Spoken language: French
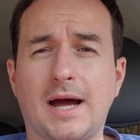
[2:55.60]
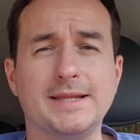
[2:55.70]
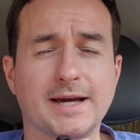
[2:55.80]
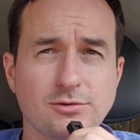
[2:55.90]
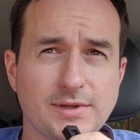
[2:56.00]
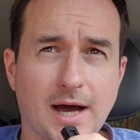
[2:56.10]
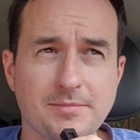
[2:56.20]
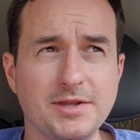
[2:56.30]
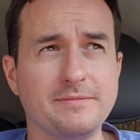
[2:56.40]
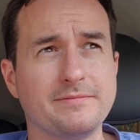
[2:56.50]
a des résultats
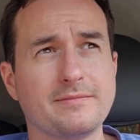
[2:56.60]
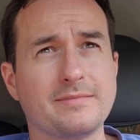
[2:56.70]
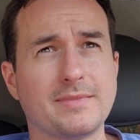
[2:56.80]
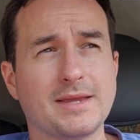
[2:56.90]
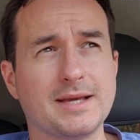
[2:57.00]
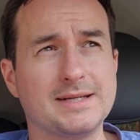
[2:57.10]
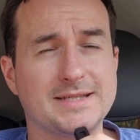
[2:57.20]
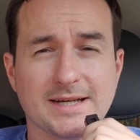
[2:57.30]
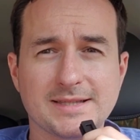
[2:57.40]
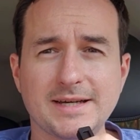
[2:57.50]
rapides,
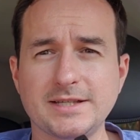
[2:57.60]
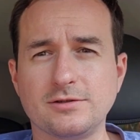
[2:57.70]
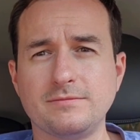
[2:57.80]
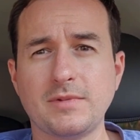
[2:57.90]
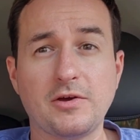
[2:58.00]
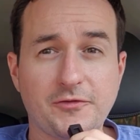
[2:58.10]
qui est intéressant,